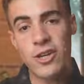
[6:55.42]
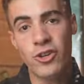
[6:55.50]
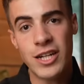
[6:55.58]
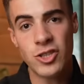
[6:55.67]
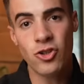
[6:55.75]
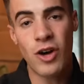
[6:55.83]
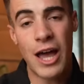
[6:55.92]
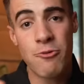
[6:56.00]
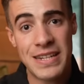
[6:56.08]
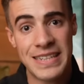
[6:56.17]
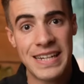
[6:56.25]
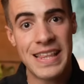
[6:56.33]
con esto hay
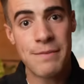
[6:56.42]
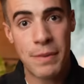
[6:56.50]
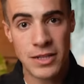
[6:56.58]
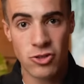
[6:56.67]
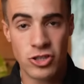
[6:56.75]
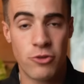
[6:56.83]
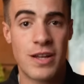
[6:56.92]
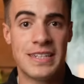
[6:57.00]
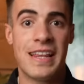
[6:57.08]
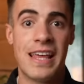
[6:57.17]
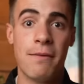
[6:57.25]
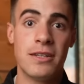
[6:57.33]
una serie de pasos, hay una
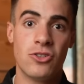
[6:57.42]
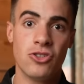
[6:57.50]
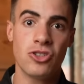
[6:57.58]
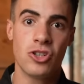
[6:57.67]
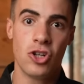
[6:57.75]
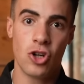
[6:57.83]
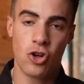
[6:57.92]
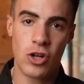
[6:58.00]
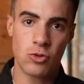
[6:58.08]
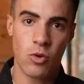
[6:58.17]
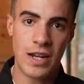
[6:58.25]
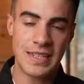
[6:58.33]
serie de hábitos con
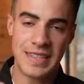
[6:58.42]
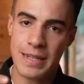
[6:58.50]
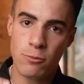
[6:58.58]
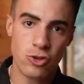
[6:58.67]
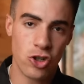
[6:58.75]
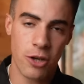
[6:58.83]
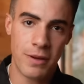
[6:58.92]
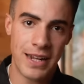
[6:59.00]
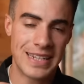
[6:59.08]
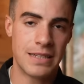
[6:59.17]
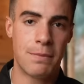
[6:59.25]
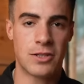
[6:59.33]
los cuales tiene mucho que ver
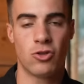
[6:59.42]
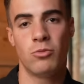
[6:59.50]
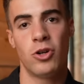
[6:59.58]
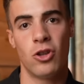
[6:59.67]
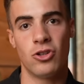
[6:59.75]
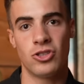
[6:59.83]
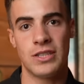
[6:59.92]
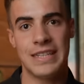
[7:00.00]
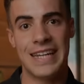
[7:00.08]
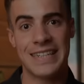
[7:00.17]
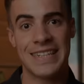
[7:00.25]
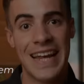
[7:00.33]
este paso número 2
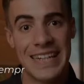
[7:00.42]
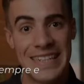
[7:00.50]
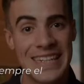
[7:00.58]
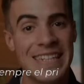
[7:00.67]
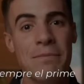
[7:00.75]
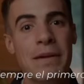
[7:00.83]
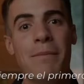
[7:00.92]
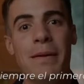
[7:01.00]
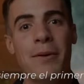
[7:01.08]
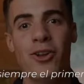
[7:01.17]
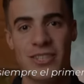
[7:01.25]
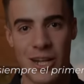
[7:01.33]
y es sé siempre el
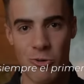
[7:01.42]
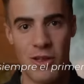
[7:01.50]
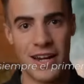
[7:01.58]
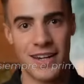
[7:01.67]
primero en saludar.